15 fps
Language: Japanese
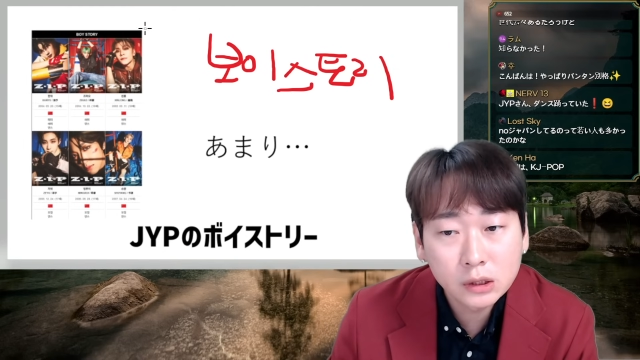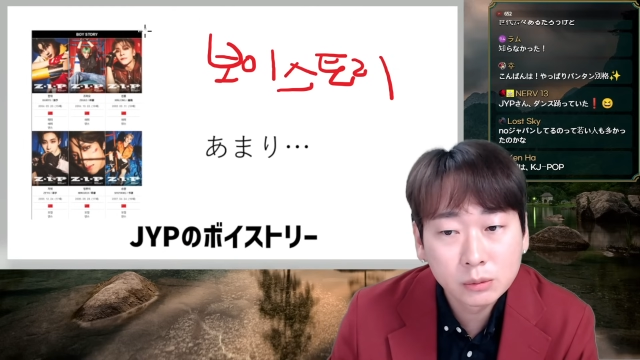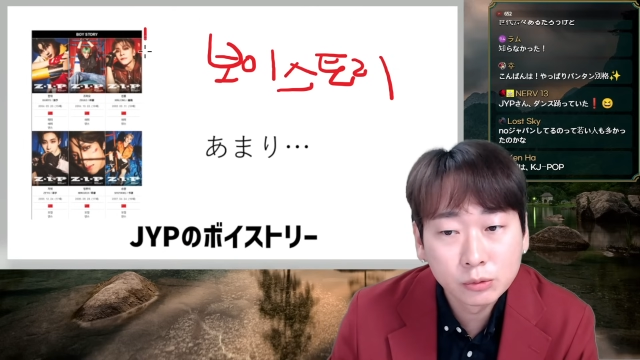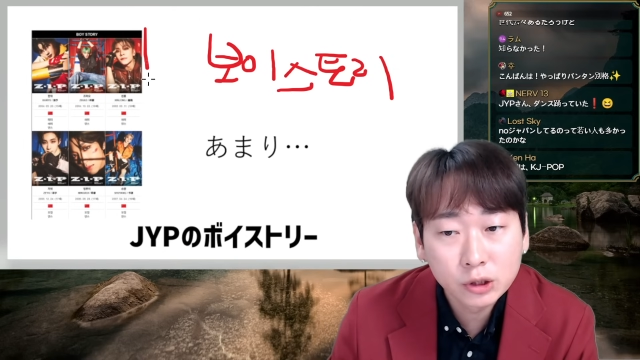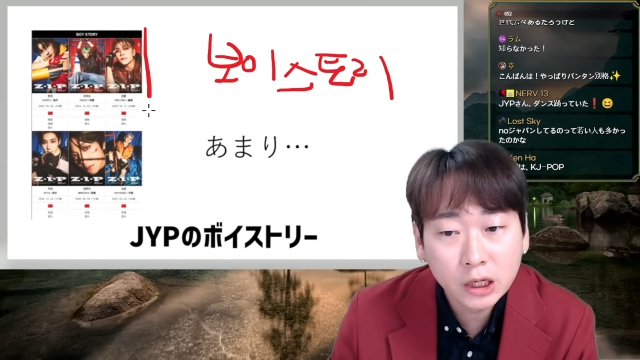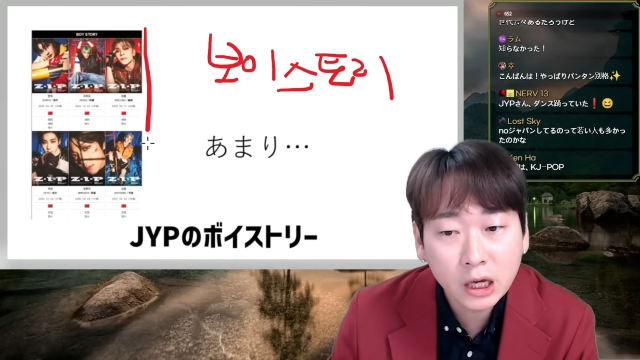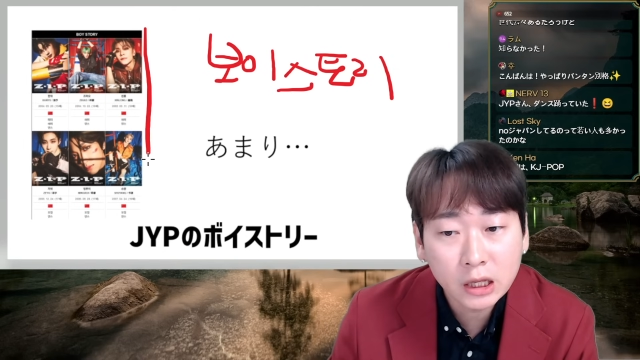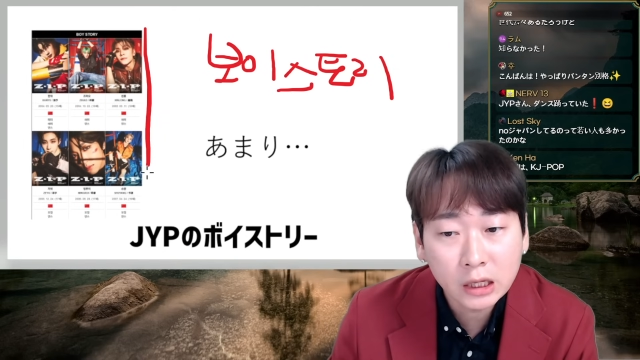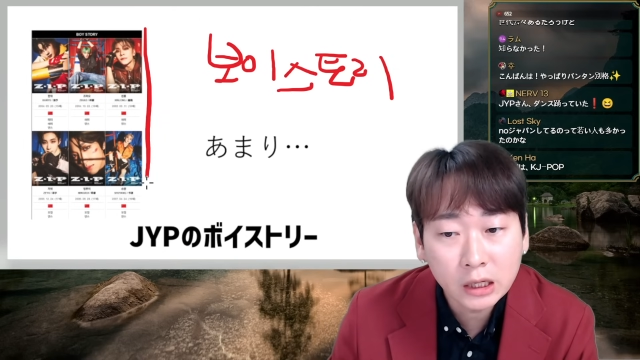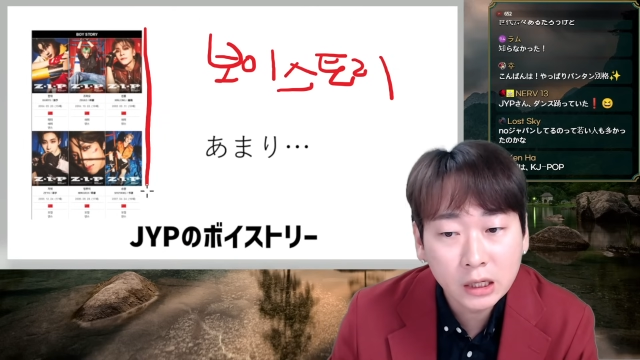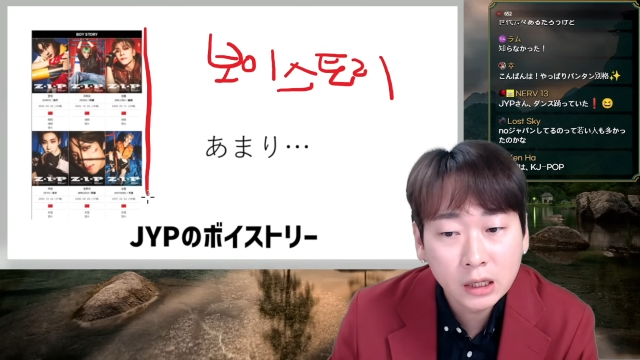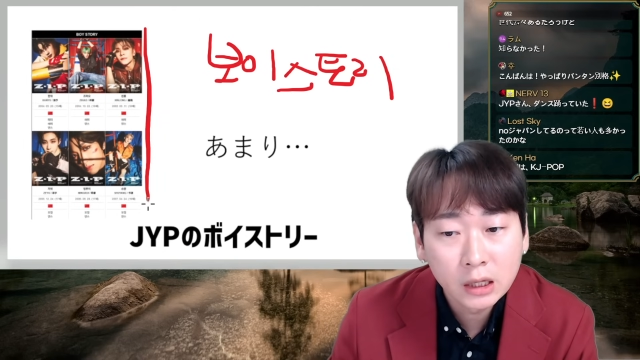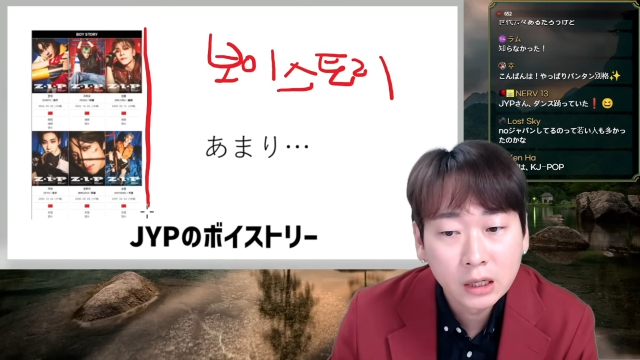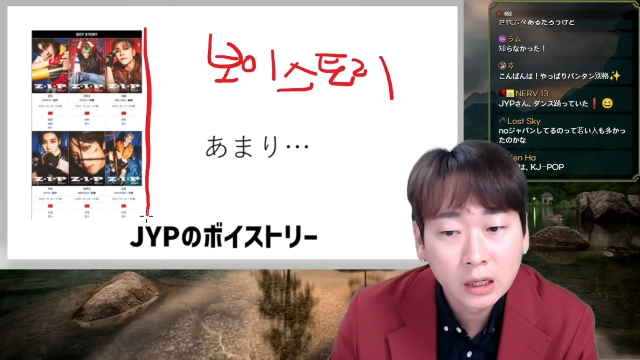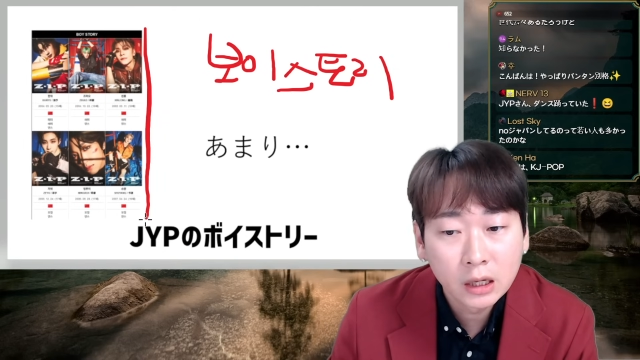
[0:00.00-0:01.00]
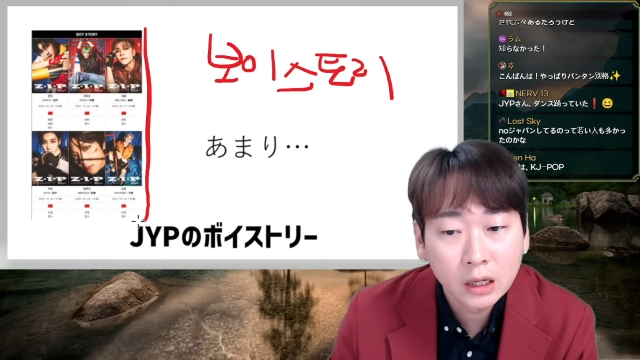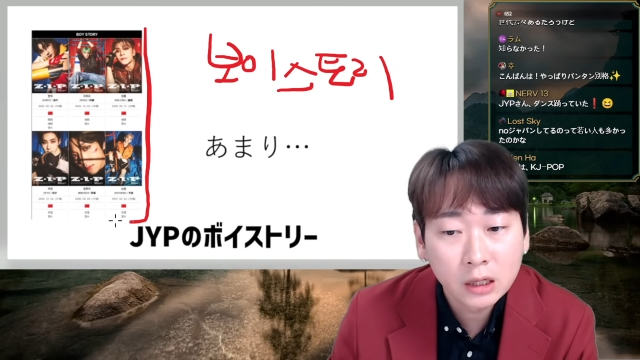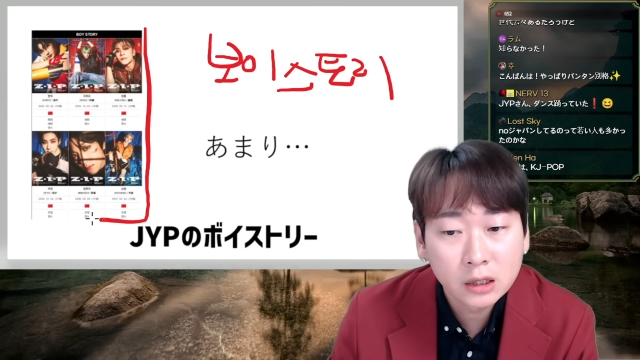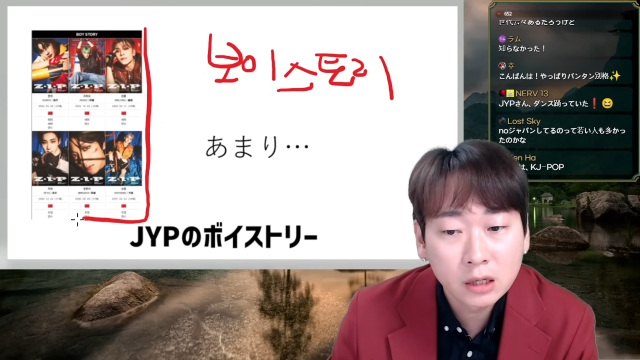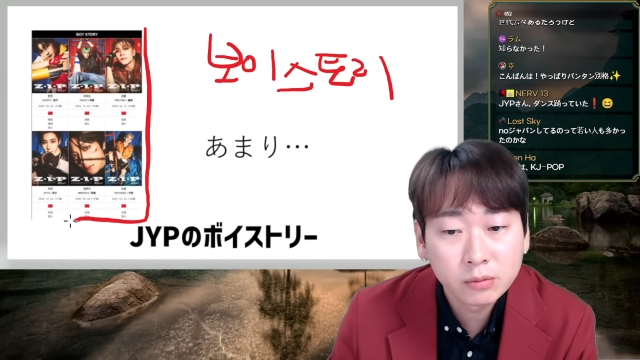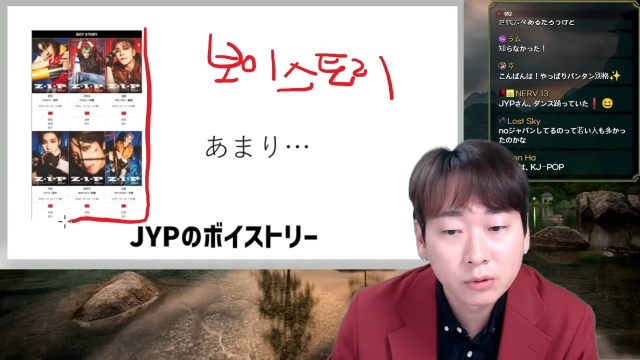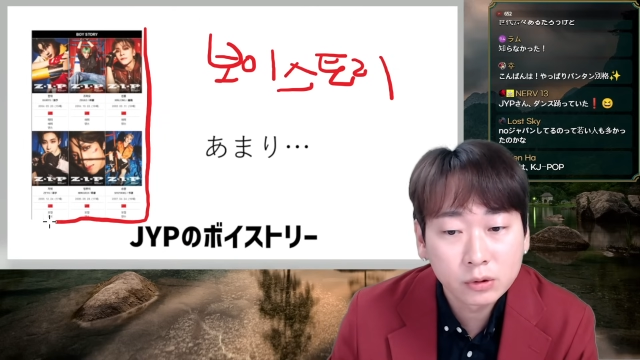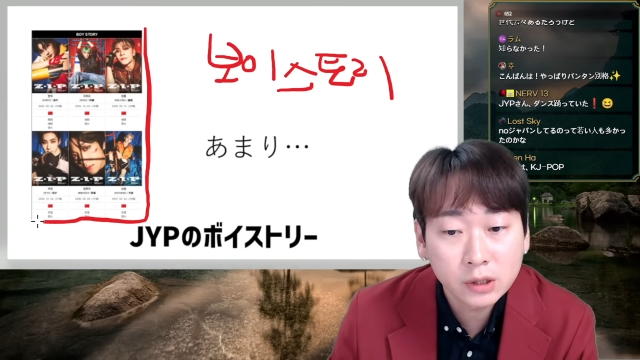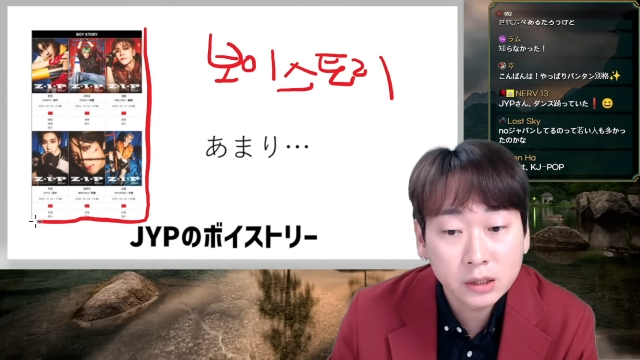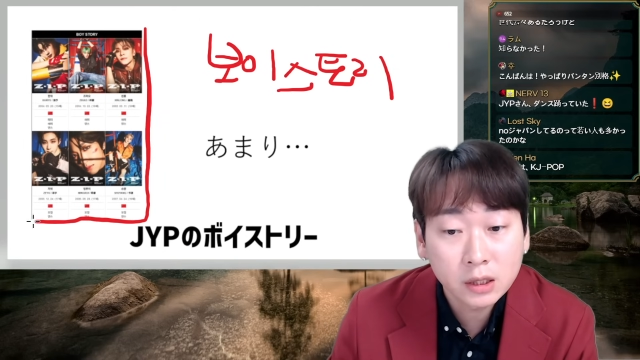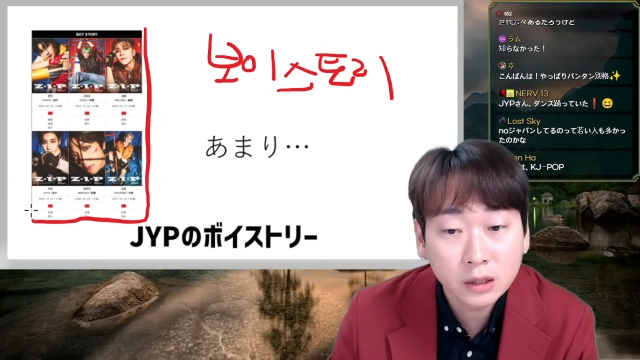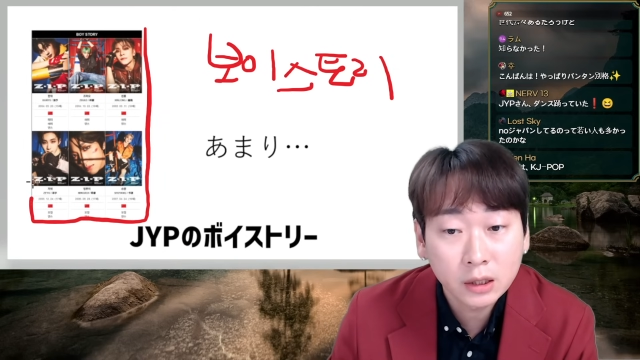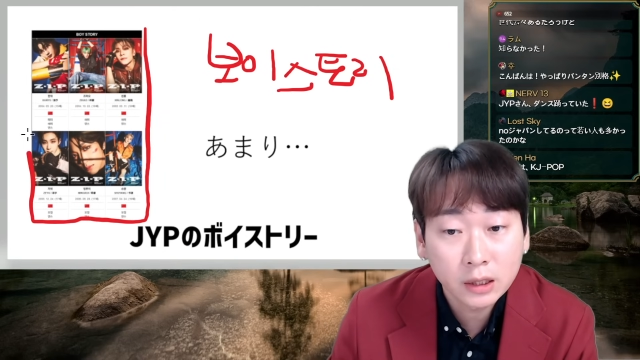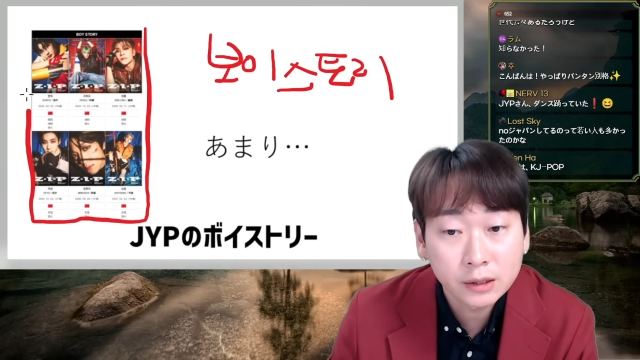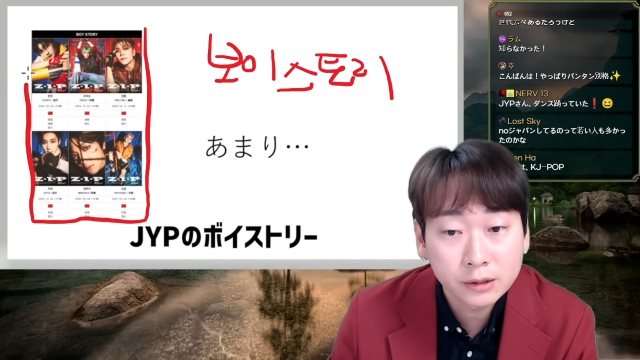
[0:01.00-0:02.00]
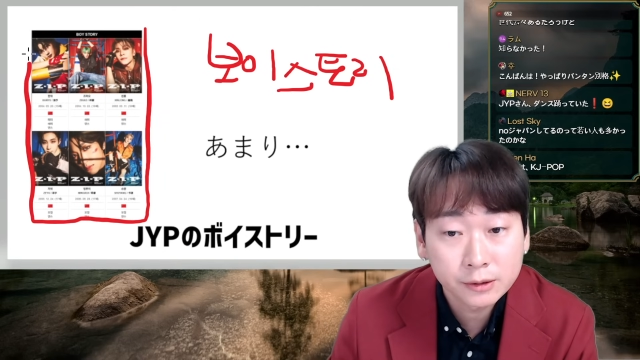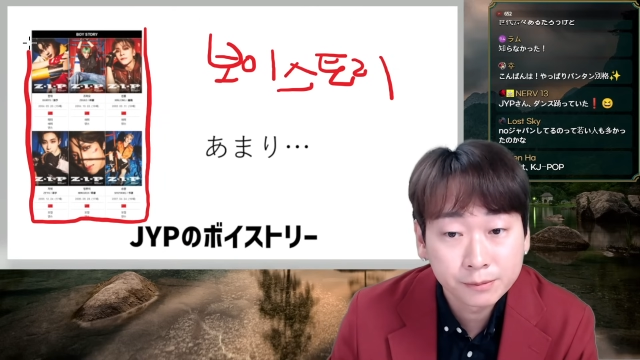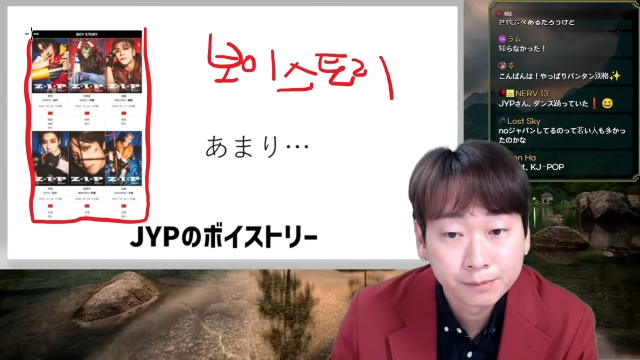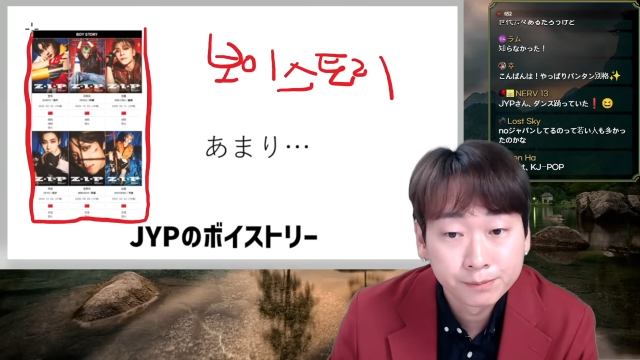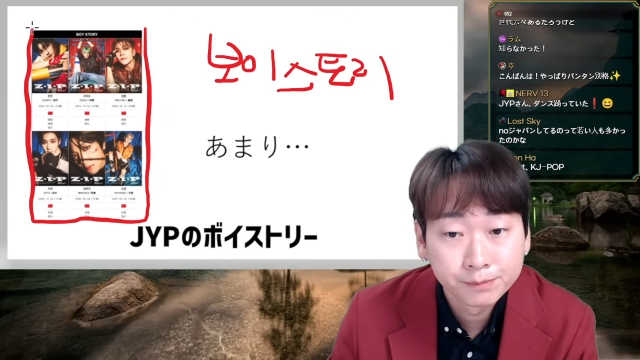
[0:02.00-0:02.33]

向けに、デビューをさせたやつ。